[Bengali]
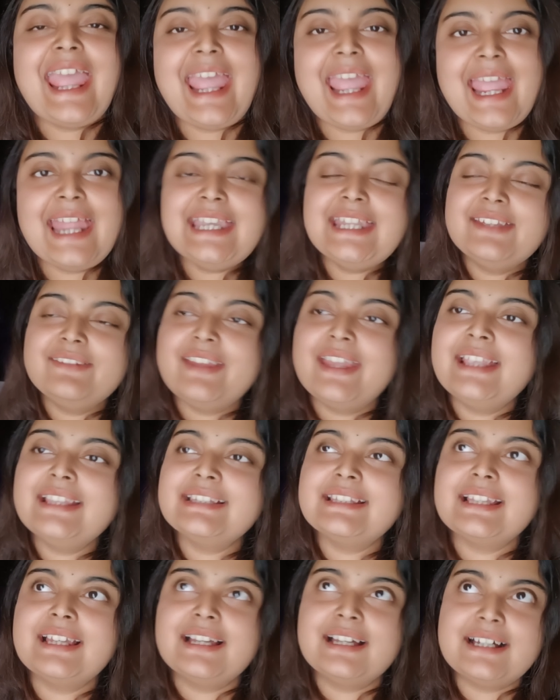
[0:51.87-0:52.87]
এনিওয়েজ
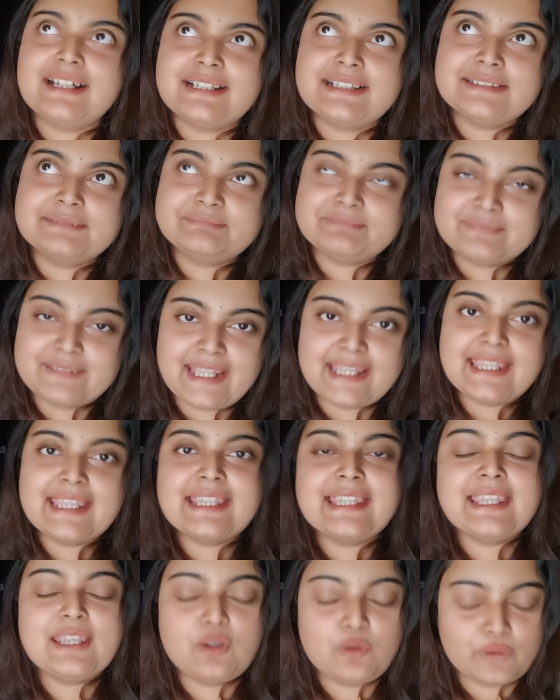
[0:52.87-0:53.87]
দেখি
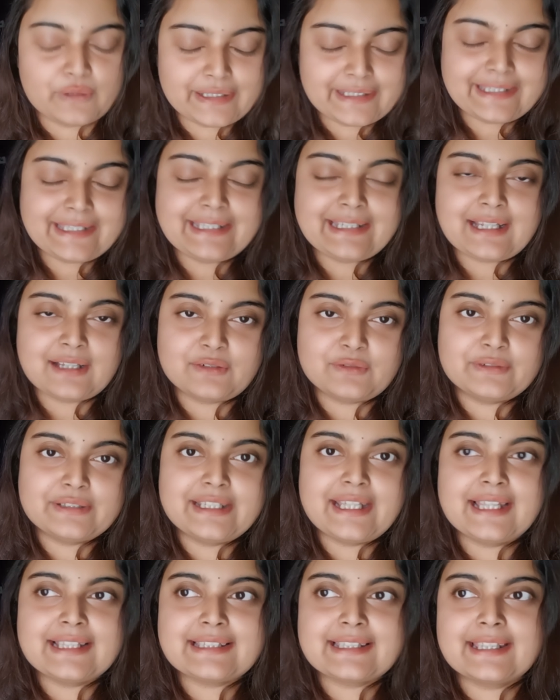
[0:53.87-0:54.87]
কি করি কি না করি
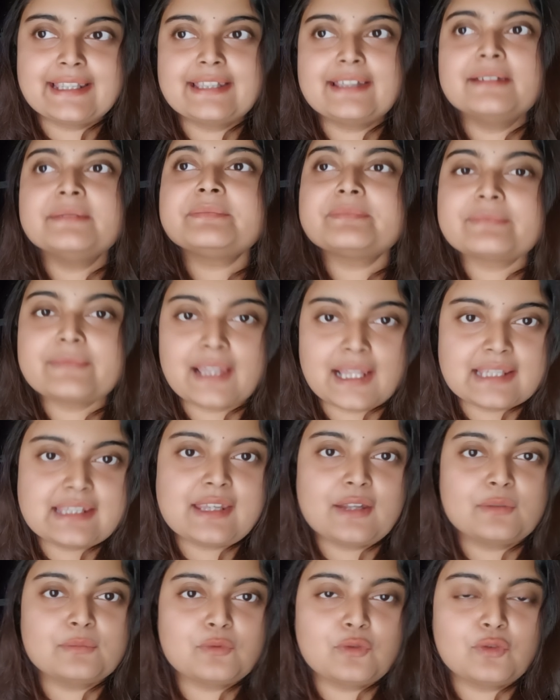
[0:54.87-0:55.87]
আজকে
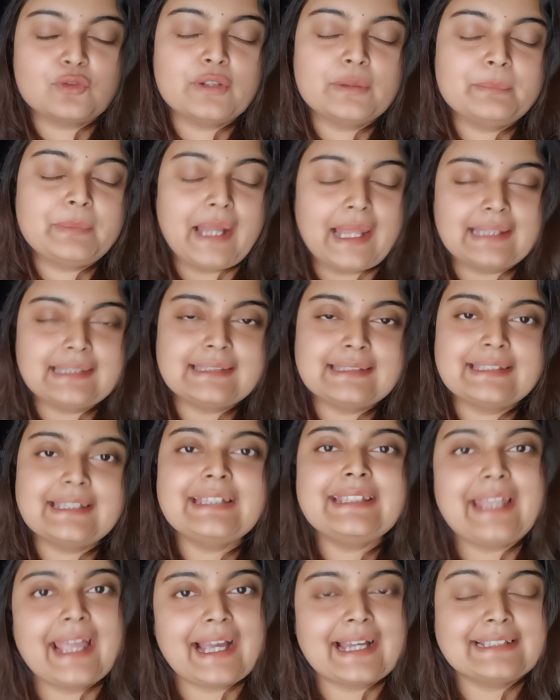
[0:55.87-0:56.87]
সেরকম কোনোই প্ল্যানস নেই
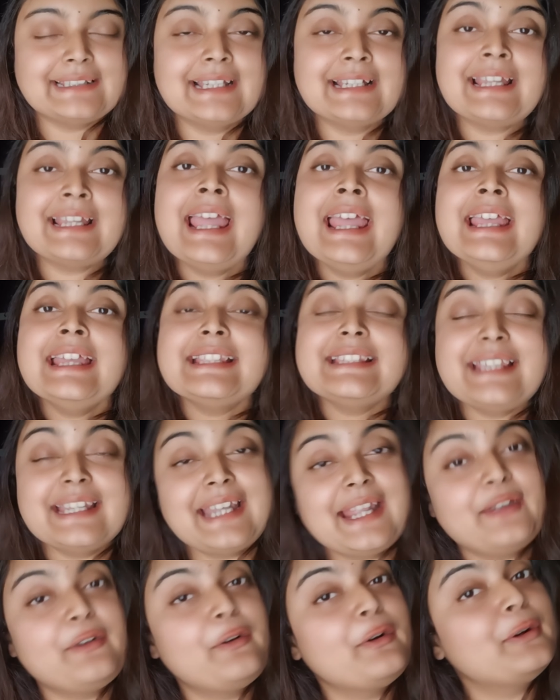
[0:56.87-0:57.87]
দেখা যাক
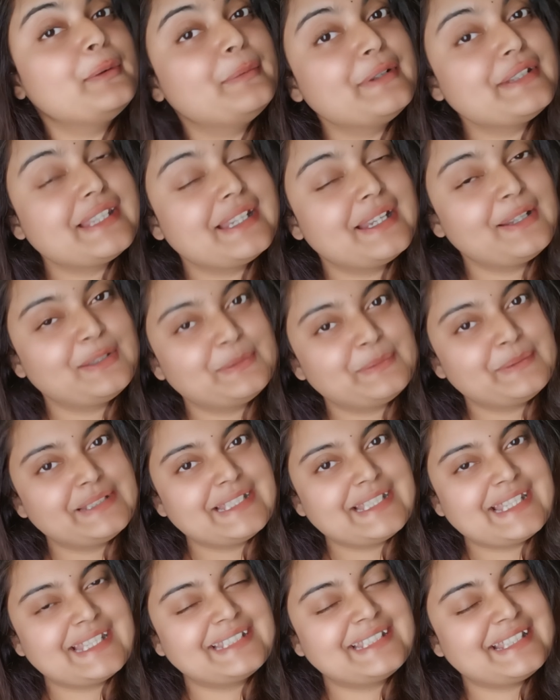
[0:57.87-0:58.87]
যেটাই করব সেটাই
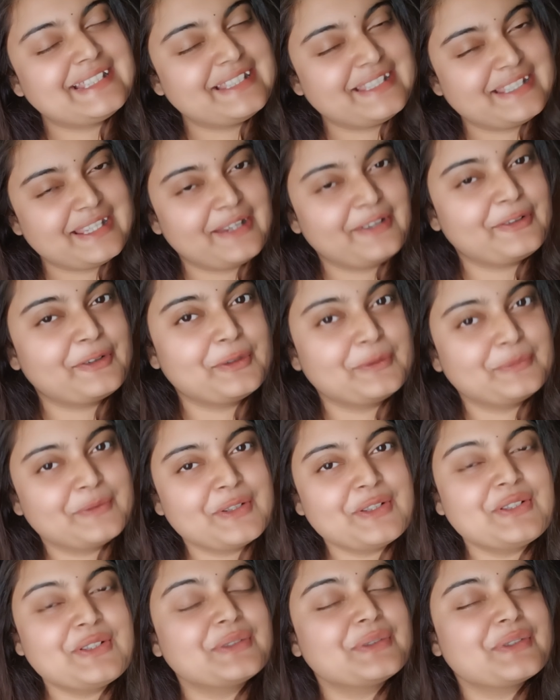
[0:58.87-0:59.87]
তোমাদের সাথে শেয়ার করব
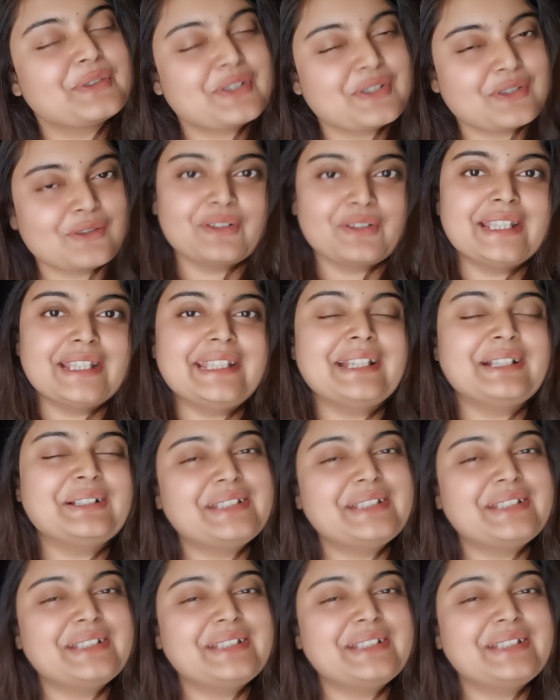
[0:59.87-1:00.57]
সো সঙ্গে থাকো